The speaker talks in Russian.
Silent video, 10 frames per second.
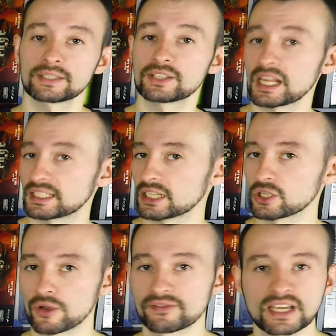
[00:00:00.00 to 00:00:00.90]
Третьей
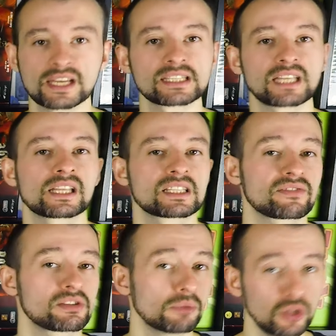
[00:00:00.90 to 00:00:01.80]
игрой в серии станет
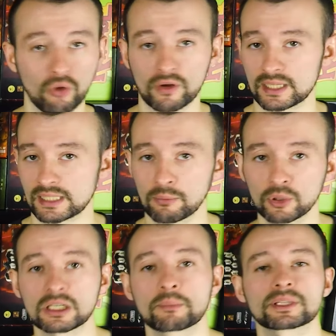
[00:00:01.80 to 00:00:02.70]
совсем новая
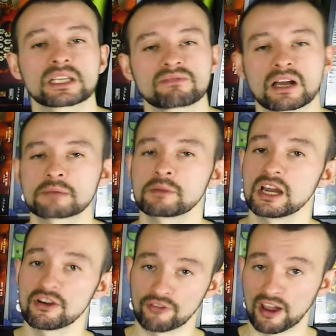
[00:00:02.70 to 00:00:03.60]
разработка под названием
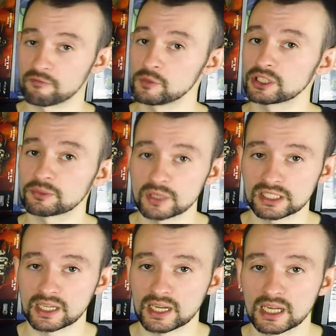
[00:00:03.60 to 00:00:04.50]
Five Minute
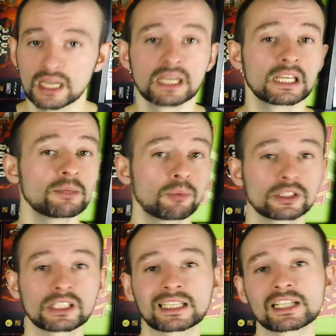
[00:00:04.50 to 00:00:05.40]
Mystery и
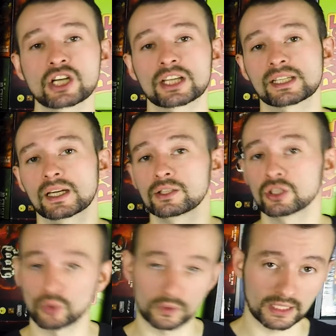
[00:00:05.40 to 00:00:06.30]
будет отличаться
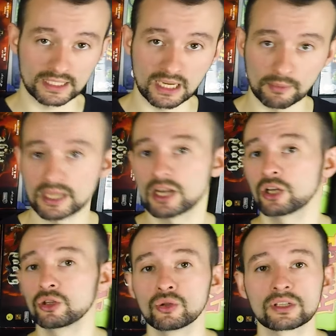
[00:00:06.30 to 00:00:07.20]
не только темой,
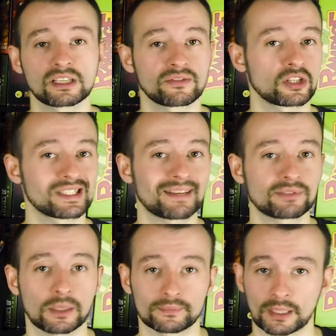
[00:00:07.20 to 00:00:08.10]
но и
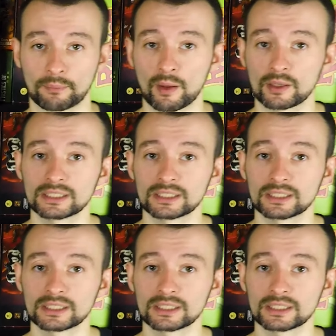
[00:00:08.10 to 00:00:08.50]
совсем надо.